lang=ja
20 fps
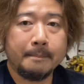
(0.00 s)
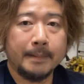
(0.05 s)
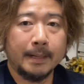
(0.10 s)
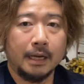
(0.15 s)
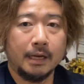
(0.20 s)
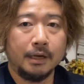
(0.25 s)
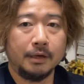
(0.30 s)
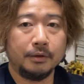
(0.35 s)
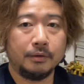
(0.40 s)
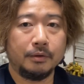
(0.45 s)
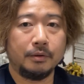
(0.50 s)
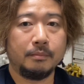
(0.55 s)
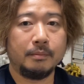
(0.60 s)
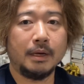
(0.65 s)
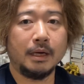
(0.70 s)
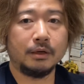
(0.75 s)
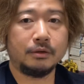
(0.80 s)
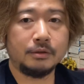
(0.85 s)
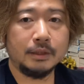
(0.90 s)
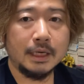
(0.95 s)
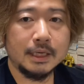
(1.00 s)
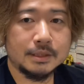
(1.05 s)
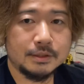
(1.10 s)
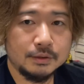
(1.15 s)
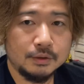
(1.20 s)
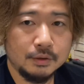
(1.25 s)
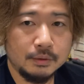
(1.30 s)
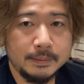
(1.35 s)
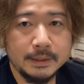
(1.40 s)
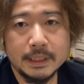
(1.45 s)
あの、まあ、グラす
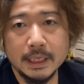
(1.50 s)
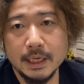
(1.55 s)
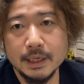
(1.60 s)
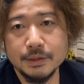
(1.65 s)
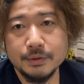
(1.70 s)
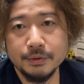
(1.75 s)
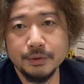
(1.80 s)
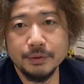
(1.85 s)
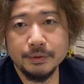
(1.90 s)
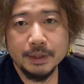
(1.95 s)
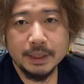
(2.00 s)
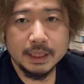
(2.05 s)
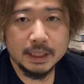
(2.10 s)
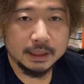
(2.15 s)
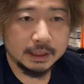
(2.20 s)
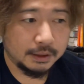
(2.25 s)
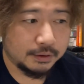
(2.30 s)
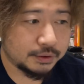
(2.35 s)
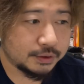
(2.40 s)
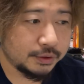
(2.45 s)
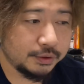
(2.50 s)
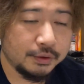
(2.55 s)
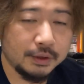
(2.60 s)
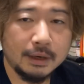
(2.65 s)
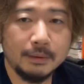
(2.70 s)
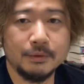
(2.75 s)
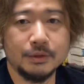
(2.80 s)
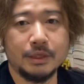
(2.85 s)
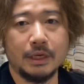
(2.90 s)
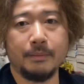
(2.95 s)
るみたいな、そういう言い方をするの
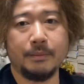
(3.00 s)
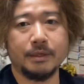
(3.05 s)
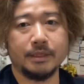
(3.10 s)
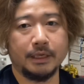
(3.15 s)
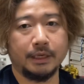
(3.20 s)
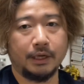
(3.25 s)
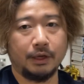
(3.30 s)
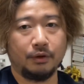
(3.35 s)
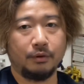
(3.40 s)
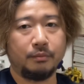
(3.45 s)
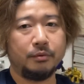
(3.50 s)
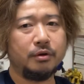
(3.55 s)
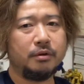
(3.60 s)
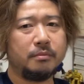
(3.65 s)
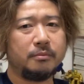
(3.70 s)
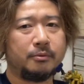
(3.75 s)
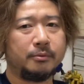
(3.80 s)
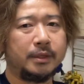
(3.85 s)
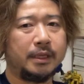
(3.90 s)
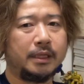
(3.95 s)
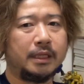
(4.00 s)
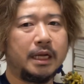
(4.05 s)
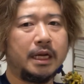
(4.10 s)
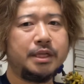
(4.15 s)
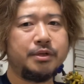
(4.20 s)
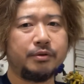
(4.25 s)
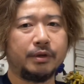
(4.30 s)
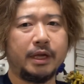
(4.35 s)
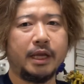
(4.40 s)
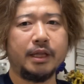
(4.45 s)
かもしれませんけど、僕も何
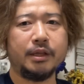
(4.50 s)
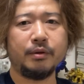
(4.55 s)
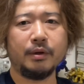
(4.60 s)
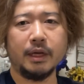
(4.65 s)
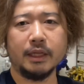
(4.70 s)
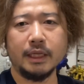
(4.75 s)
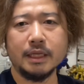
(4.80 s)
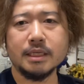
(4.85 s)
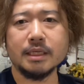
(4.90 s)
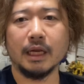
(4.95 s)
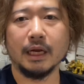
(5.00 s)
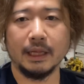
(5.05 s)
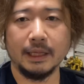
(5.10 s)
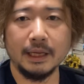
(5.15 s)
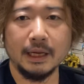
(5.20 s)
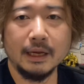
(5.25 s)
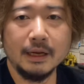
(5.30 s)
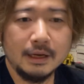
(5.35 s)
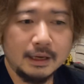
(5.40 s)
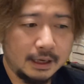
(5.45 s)
しろ軽トラですからね、